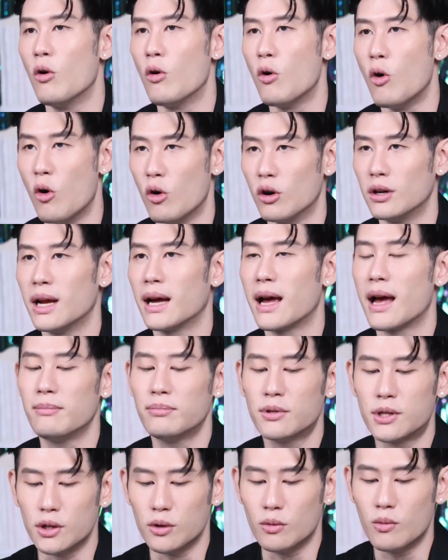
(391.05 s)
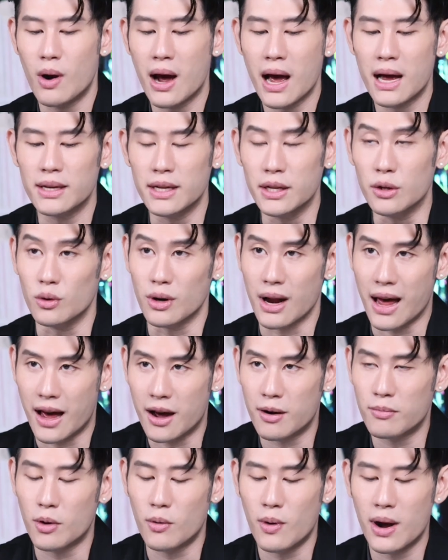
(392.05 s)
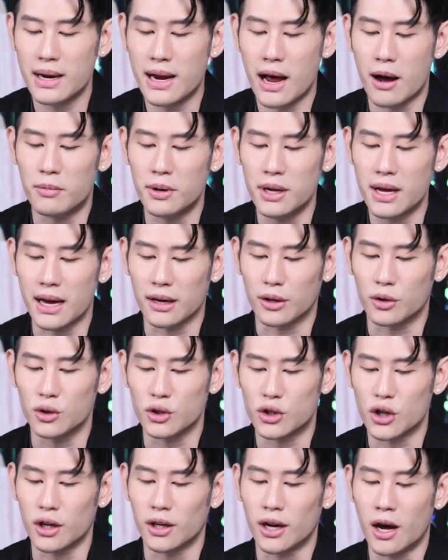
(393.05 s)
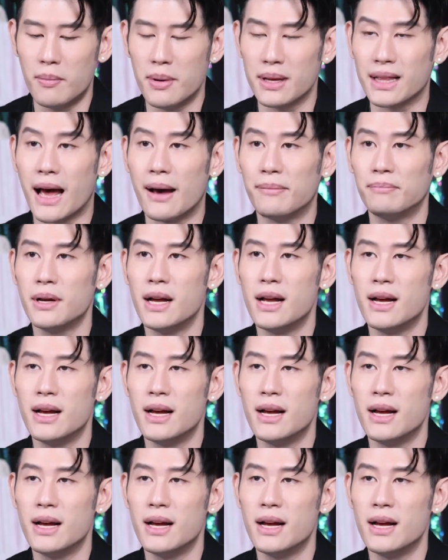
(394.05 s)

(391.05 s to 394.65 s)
66นะครับถือว่าดีอยู่แล้วเพราะว่าดาวพฤหัสโคจรเข้าไปทับ